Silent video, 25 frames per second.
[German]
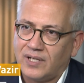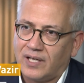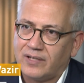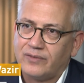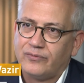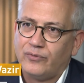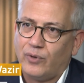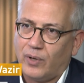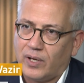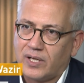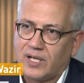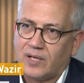an
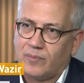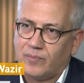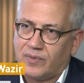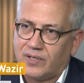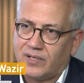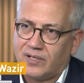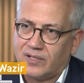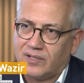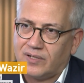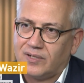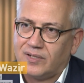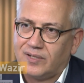
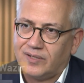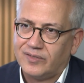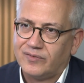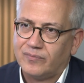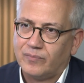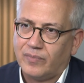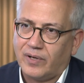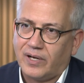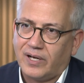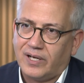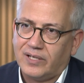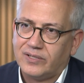Fördermitteln in
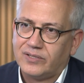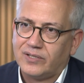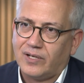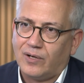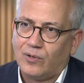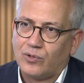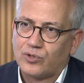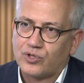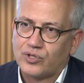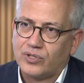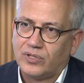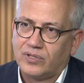diesem Bereich
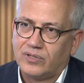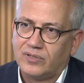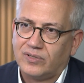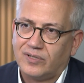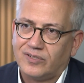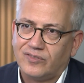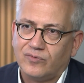ausschütten.